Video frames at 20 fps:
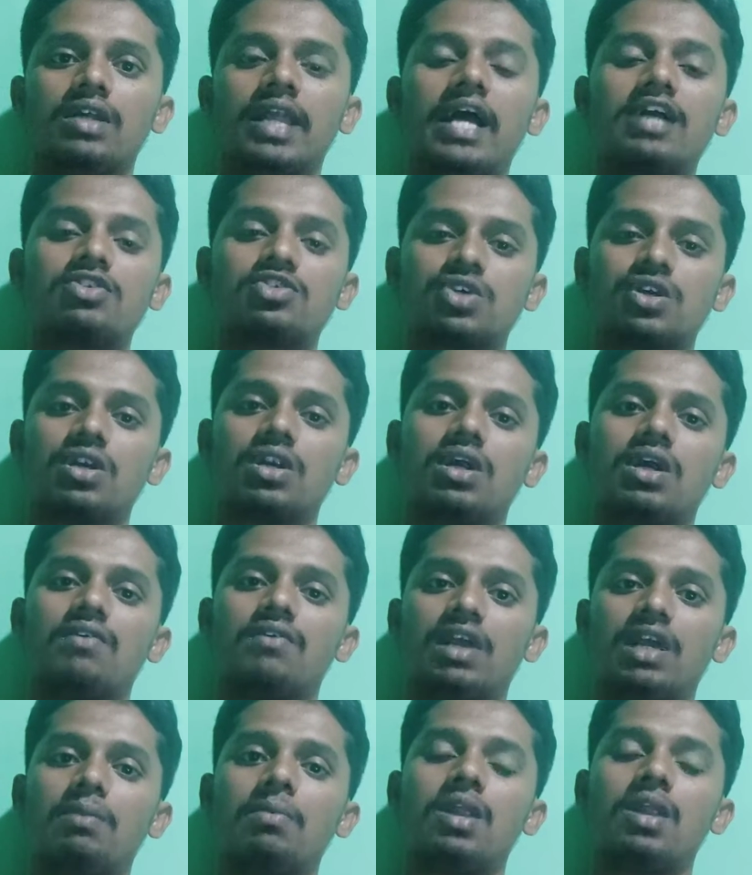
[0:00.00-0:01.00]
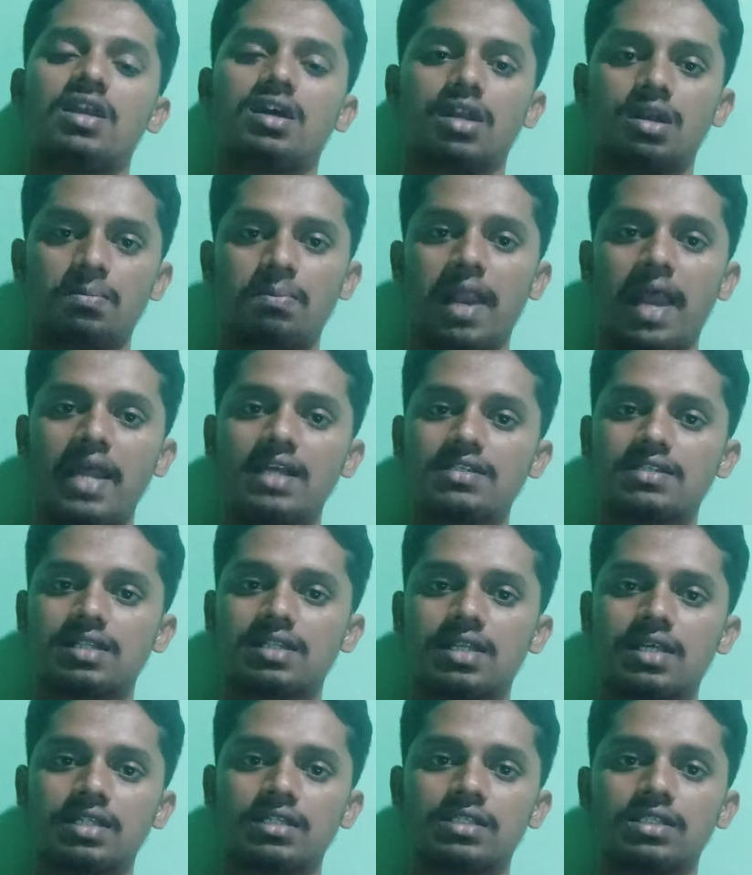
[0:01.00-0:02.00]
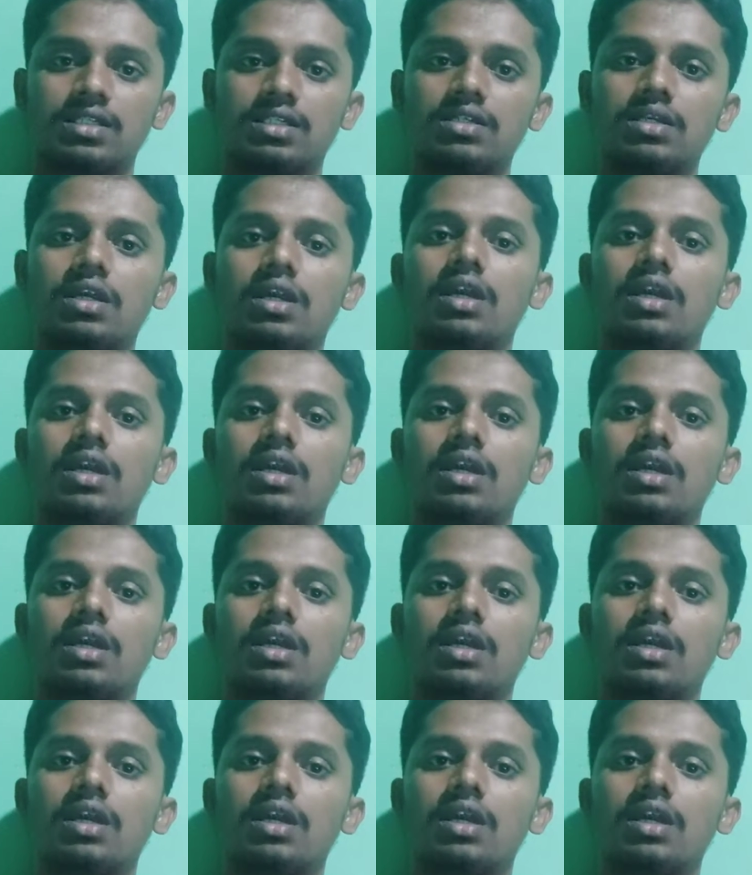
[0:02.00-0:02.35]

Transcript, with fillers: நேச்சுரலாக அவைலபிளாக இருக்கிற பிளான்ஸ்லேருந்து